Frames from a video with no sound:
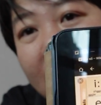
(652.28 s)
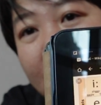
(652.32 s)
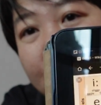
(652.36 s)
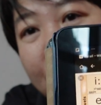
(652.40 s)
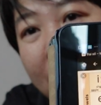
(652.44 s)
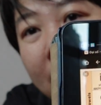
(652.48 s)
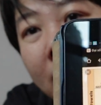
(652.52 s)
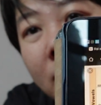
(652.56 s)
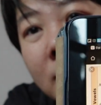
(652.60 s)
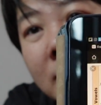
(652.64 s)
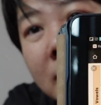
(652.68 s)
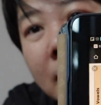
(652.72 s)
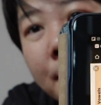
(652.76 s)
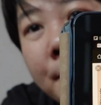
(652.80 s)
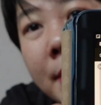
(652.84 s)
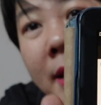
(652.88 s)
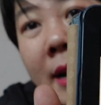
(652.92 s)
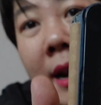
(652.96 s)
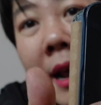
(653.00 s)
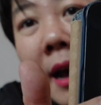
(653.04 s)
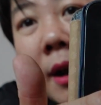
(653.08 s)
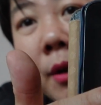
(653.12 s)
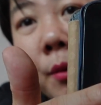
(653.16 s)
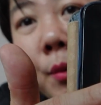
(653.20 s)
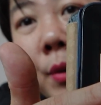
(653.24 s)
thì bạn sẽ biết
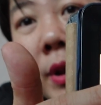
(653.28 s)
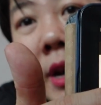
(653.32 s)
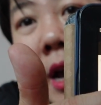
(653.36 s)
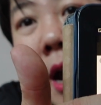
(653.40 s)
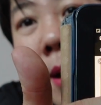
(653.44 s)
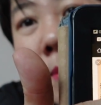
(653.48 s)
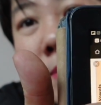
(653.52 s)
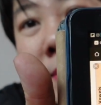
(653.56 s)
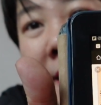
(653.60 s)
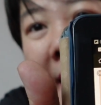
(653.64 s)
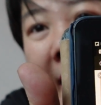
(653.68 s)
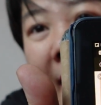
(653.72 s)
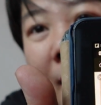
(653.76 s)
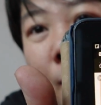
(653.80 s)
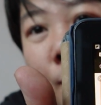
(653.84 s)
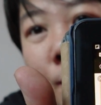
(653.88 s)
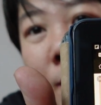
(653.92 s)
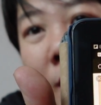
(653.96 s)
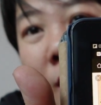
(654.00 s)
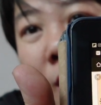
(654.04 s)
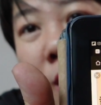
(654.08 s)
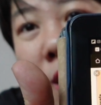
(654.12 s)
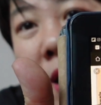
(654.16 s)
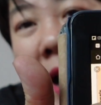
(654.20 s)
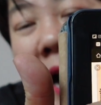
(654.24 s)
là nguyên âm nào
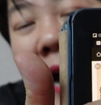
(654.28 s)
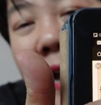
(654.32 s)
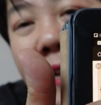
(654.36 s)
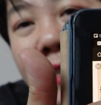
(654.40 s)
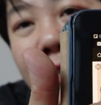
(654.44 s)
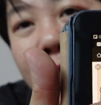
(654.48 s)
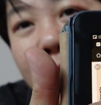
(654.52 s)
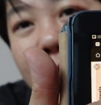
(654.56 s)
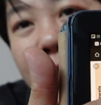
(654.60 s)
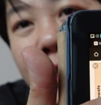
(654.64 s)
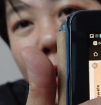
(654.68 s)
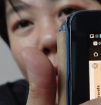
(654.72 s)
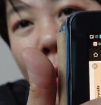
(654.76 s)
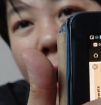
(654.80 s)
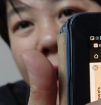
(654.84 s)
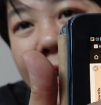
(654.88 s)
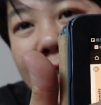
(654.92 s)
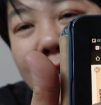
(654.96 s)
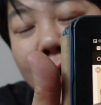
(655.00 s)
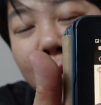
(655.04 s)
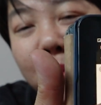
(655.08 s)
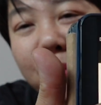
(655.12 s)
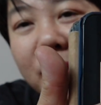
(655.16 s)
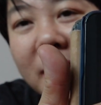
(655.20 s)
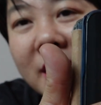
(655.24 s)
mà có hai dấu hai
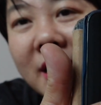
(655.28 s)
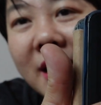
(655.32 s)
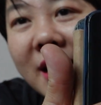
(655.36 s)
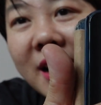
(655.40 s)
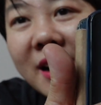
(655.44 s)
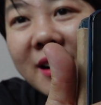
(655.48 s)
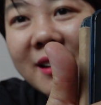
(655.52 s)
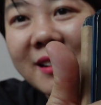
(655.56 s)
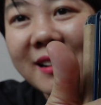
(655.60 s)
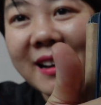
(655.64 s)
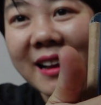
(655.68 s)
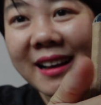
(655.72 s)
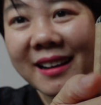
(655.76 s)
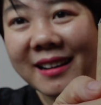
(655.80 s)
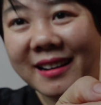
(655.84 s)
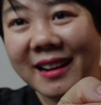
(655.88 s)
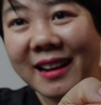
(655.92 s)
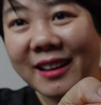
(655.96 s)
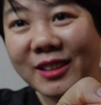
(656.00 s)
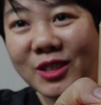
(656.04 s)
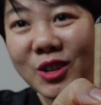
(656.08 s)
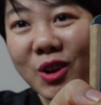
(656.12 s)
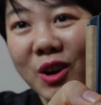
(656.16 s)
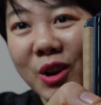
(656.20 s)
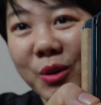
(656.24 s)
chấm thì là là
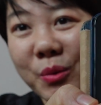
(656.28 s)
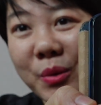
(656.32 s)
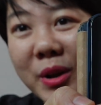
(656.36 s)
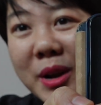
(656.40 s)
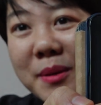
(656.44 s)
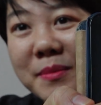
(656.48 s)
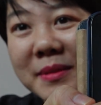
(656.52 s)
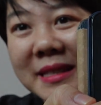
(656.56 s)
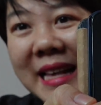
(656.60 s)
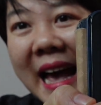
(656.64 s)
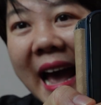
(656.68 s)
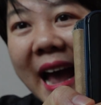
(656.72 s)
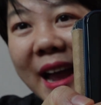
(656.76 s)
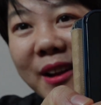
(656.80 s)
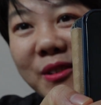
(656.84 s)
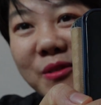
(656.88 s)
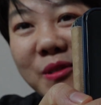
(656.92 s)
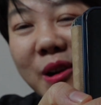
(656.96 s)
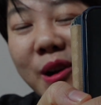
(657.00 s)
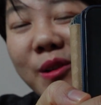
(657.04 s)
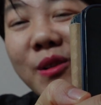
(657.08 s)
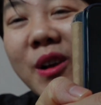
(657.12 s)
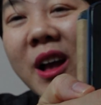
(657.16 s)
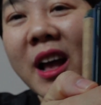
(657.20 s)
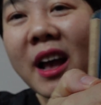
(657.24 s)
là cho là nguyên âm dài đúng
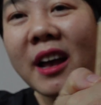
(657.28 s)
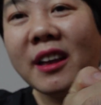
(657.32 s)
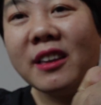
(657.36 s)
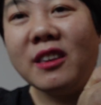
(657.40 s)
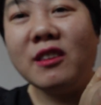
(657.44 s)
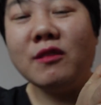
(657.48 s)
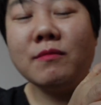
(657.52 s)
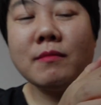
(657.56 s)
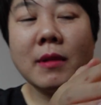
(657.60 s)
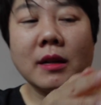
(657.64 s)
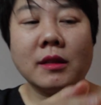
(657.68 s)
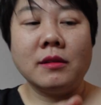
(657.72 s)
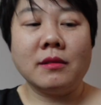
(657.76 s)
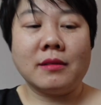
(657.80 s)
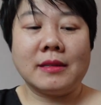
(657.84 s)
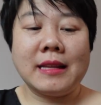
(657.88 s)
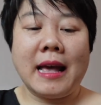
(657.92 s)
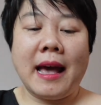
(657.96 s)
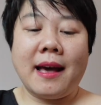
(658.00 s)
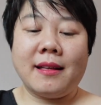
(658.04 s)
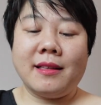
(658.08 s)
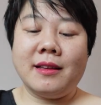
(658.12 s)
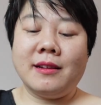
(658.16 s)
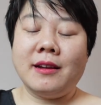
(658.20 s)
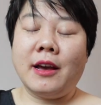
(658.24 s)
không nhưng mà thực
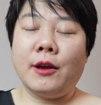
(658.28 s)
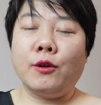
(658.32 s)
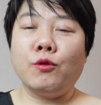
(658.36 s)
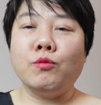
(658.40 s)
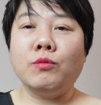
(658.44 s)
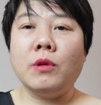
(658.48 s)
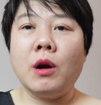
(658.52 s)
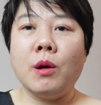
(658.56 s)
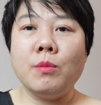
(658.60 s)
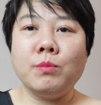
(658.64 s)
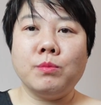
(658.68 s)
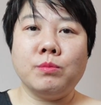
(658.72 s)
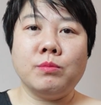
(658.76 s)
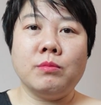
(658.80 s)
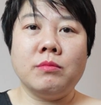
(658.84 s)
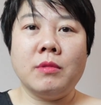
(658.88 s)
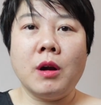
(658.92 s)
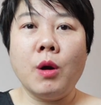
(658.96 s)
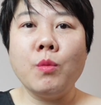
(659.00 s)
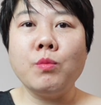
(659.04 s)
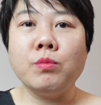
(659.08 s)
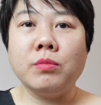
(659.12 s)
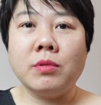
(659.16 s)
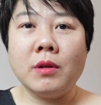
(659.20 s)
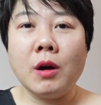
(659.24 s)
ra thì đấy cũng không
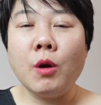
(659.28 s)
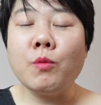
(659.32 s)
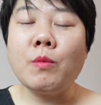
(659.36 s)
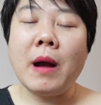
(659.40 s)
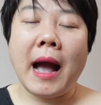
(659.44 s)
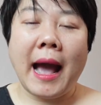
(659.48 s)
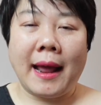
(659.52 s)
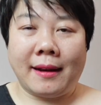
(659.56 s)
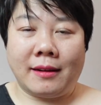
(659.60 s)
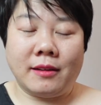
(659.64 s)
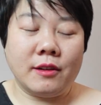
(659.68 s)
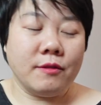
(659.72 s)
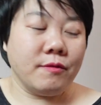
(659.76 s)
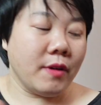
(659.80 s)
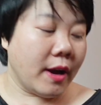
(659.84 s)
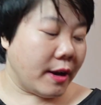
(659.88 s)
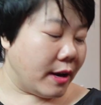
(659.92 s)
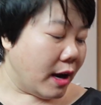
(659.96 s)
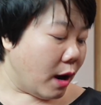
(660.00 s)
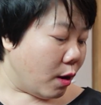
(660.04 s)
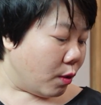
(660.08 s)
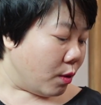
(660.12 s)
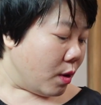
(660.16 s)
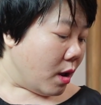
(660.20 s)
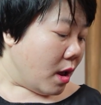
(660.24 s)
không không hẳn như vậy
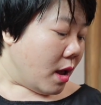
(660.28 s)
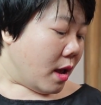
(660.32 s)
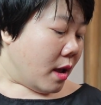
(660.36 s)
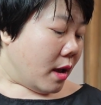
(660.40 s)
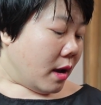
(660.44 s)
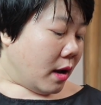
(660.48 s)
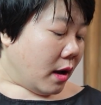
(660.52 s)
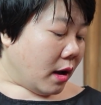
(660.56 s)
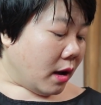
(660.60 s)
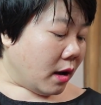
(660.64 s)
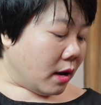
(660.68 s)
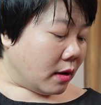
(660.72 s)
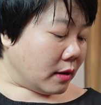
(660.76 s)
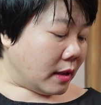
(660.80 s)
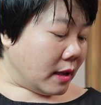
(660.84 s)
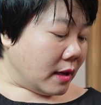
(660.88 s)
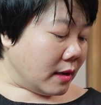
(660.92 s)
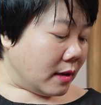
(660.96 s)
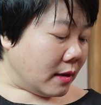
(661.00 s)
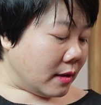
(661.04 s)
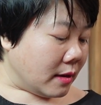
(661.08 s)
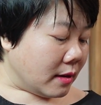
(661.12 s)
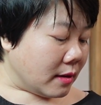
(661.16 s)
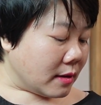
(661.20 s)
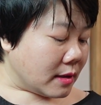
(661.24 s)
đâu ờ,
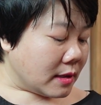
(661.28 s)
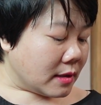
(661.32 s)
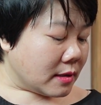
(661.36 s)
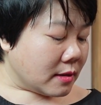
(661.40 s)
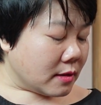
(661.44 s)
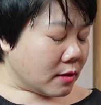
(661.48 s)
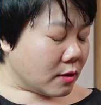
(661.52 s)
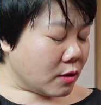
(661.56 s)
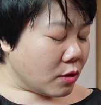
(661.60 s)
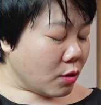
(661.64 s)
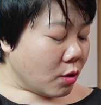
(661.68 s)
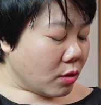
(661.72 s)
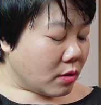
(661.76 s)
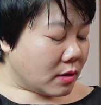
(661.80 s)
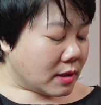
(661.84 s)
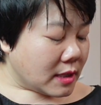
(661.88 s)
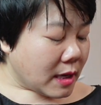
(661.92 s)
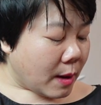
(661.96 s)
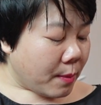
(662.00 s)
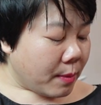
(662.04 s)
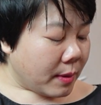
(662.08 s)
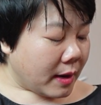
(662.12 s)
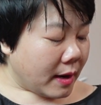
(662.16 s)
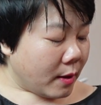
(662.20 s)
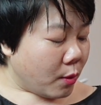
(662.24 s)
thì
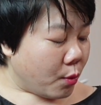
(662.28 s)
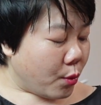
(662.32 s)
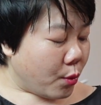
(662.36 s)
trong cái